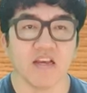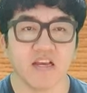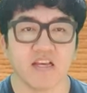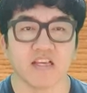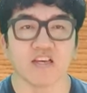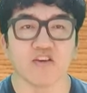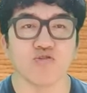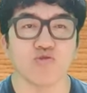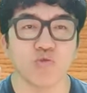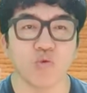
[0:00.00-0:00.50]

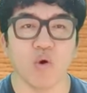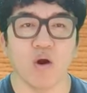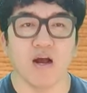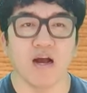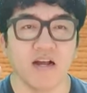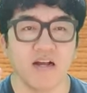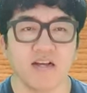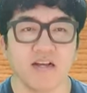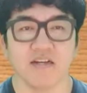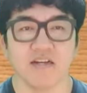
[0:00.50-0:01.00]
기축통화.
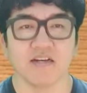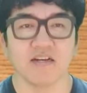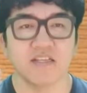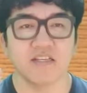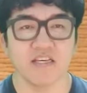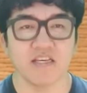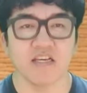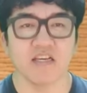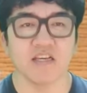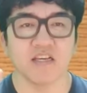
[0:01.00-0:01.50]
예,
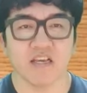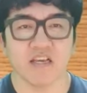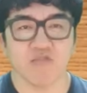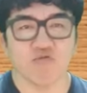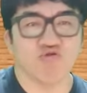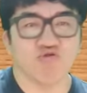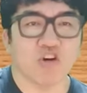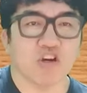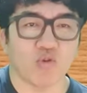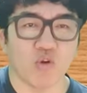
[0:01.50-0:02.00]
예,
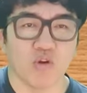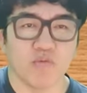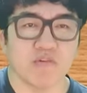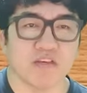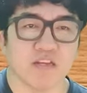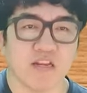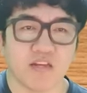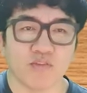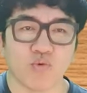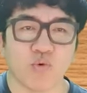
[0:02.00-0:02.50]
운전기
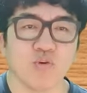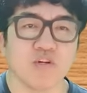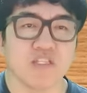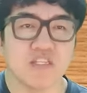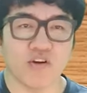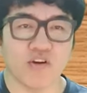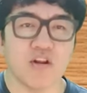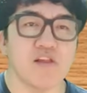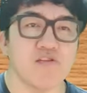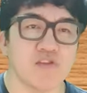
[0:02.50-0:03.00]
돌리는거잖아 돈을
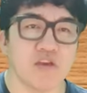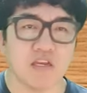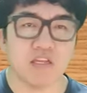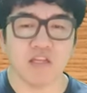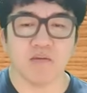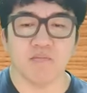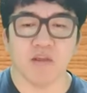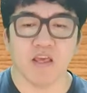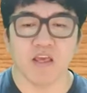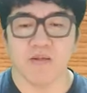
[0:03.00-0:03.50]
찍어낼 수 있기
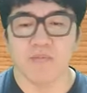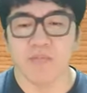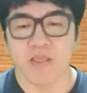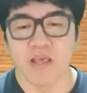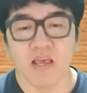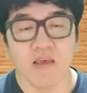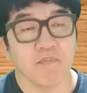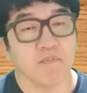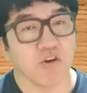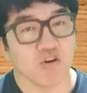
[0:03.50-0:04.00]
때문에
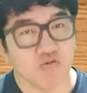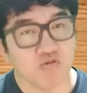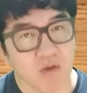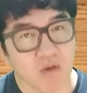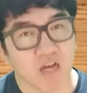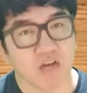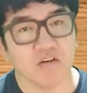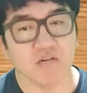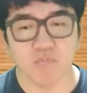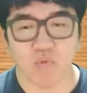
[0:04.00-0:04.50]

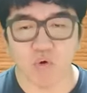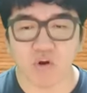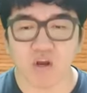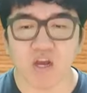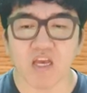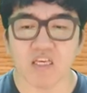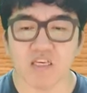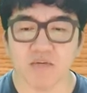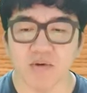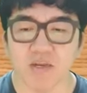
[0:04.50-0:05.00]
미국만큼은 못
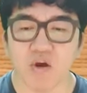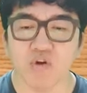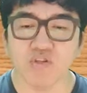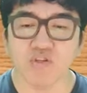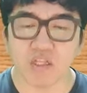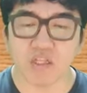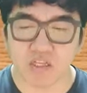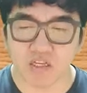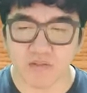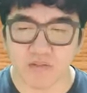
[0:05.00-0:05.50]
가겠지만
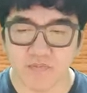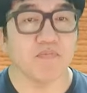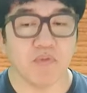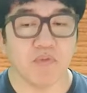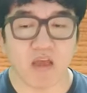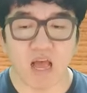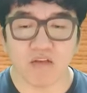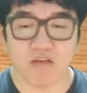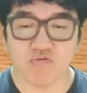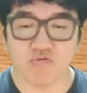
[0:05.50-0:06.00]
어쨌든
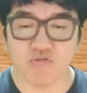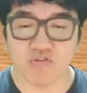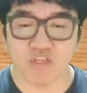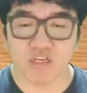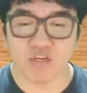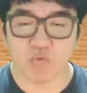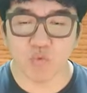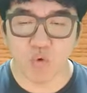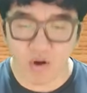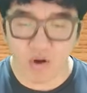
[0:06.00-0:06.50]
한국은
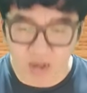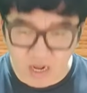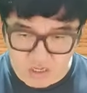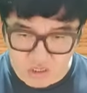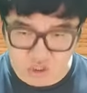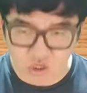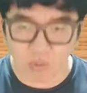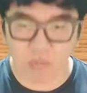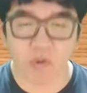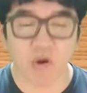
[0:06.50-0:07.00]
지금 워낙
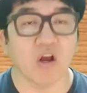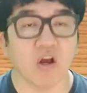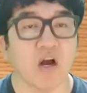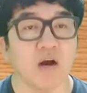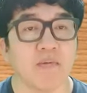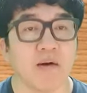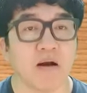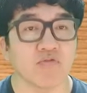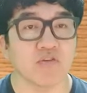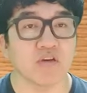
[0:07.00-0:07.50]
저평가
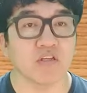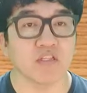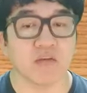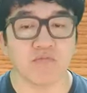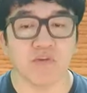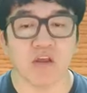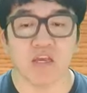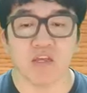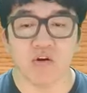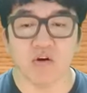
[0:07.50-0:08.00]
받고 있기
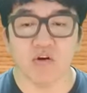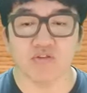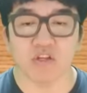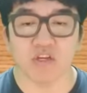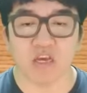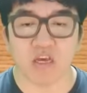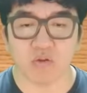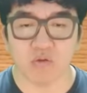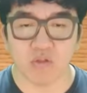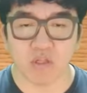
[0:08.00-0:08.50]
때문에 이런 것들이
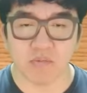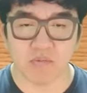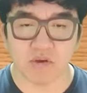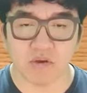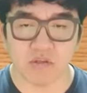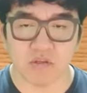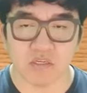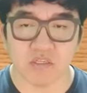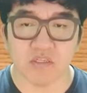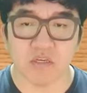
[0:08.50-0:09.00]

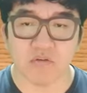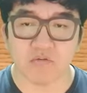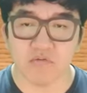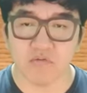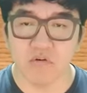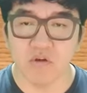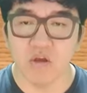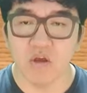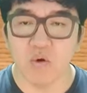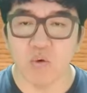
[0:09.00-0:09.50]
개선되면
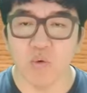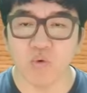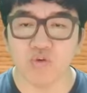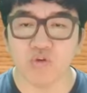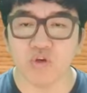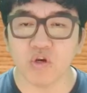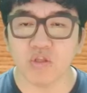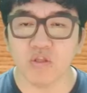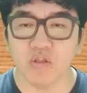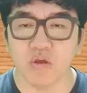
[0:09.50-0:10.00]
진짜로
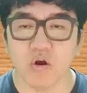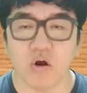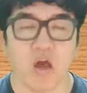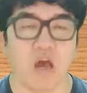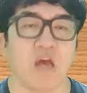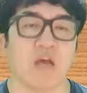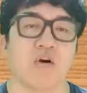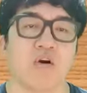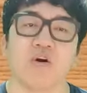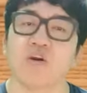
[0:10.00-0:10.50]
5천?
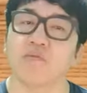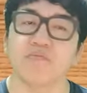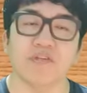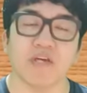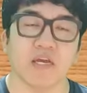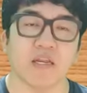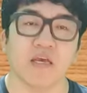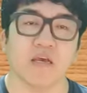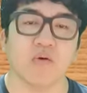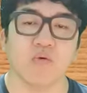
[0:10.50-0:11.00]
아 어렵지
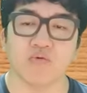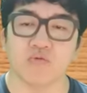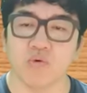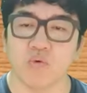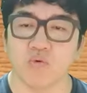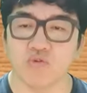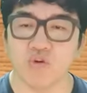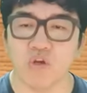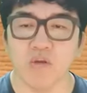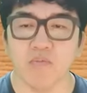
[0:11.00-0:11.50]
않아요. 5천.
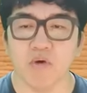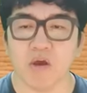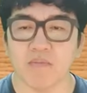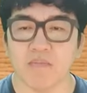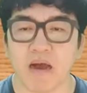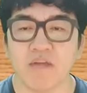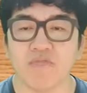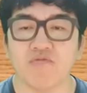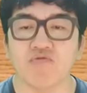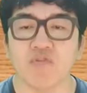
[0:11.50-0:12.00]
5천이 뭐야?
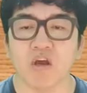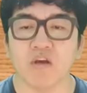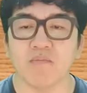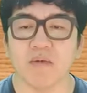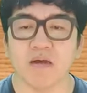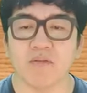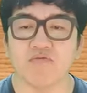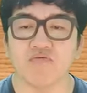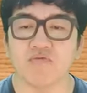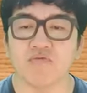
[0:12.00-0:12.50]
만두 가요, 예,
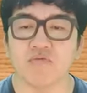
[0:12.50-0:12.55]
만두.